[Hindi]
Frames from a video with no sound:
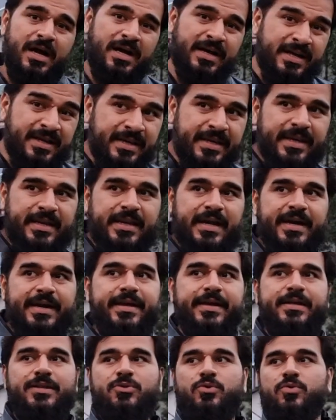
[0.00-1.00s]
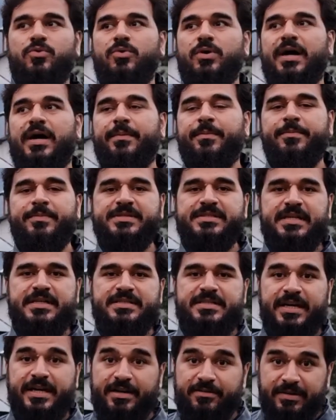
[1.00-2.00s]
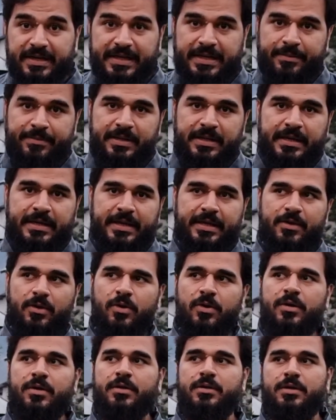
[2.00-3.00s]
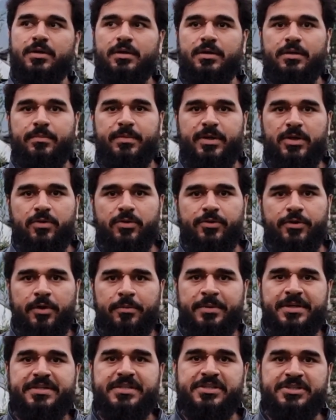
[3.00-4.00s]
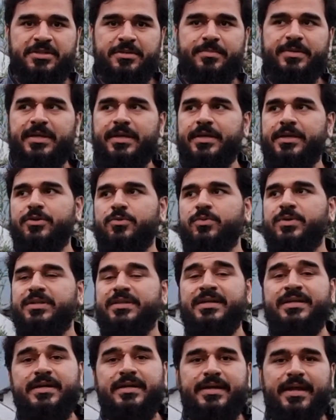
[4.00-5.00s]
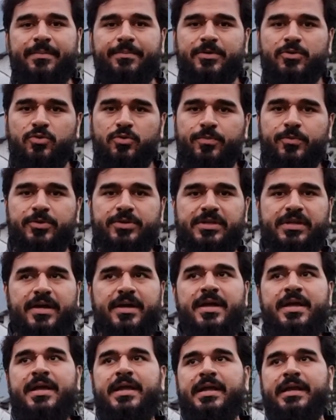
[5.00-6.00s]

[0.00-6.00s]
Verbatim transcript: अड़ंग केल आएँ तो आप अपने साथ जैकेट वगैरह भी रखें और बिल्कुल नॉर्मल टी शर्ट भी रखें क्योंकि दिन के टाइम पर धूप होती है